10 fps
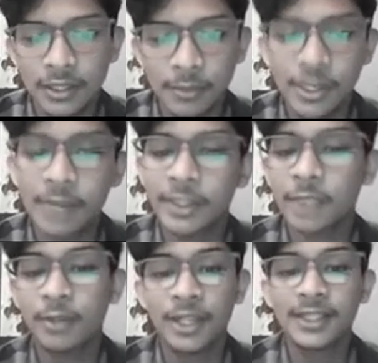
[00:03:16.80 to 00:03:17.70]
kemudian
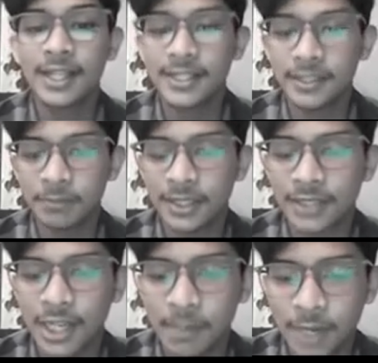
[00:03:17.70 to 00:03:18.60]
metabolit dari sistem
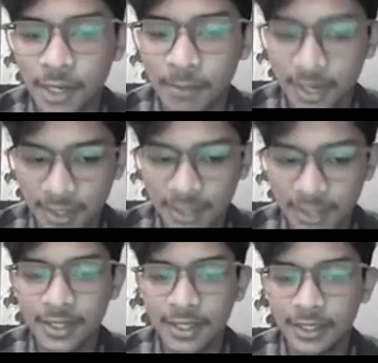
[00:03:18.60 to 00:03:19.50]
tanaman
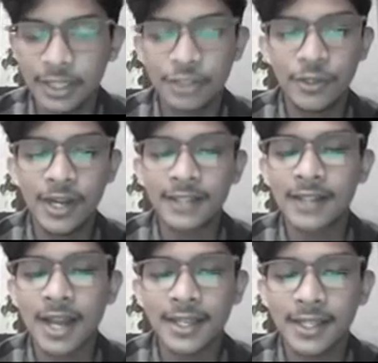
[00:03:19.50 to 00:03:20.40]
kemangi, dan juga
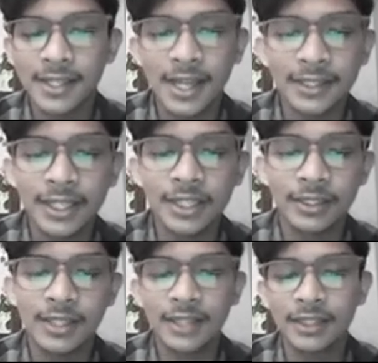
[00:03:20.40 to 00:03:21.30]
yang terakhir data
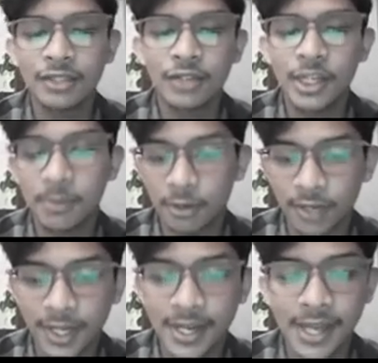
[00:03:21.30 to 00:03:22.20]
yang data juga
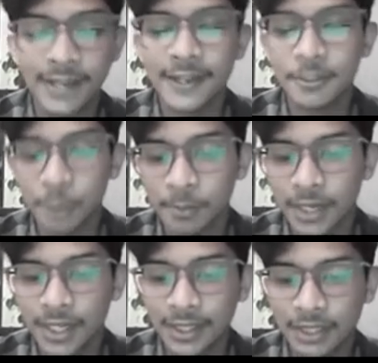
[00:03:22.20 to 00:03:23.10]
diperoleh dari respon
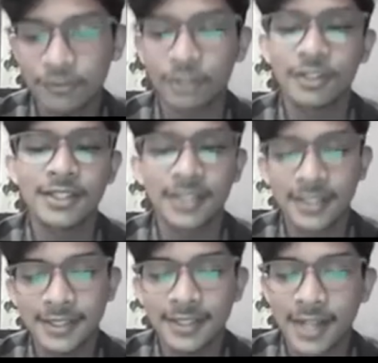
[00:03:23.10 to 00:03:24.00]
peralatan
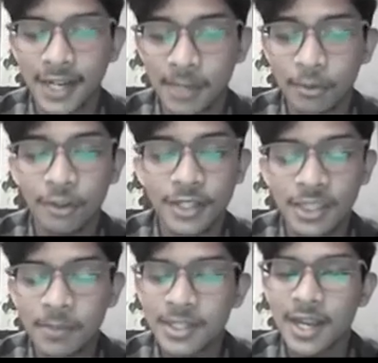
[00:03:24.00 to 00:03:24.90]
fotosintesis terhadap
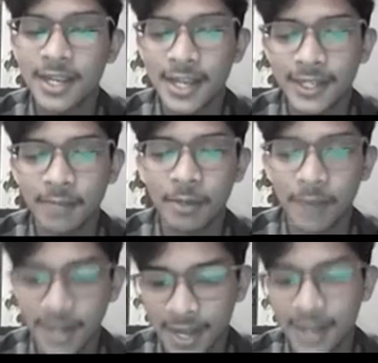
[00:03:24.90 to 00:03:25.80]
kondisi pencahayaan yang
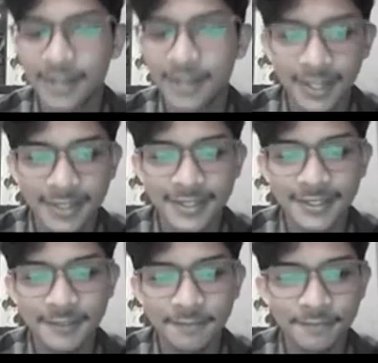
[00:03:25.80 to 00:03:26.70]
berbeda. Next.